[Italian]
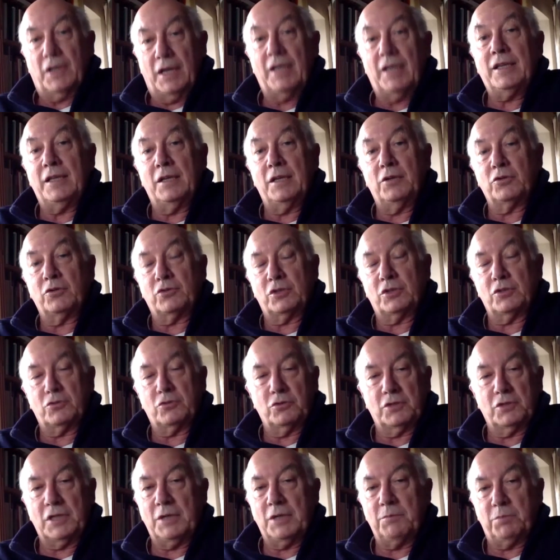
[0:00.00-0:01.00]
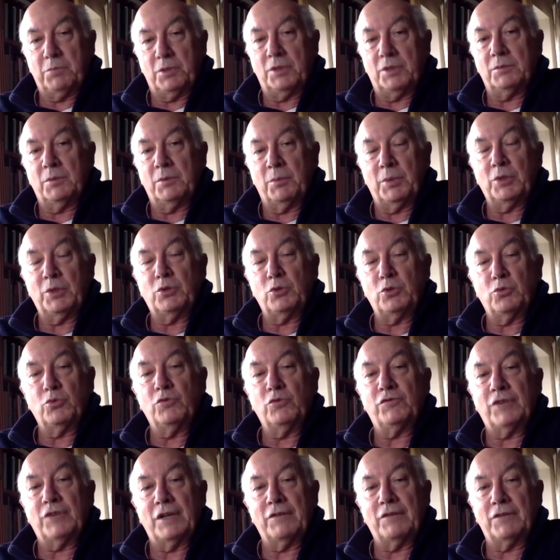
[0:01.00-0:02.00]
e nello stesso tempo nel momento in
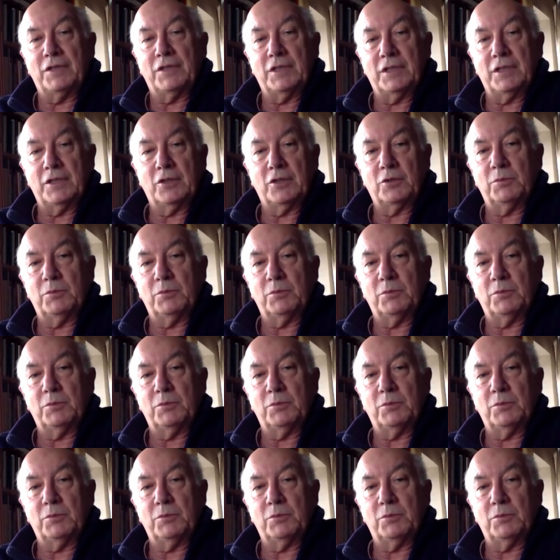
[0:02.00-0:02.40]
cui fai vedere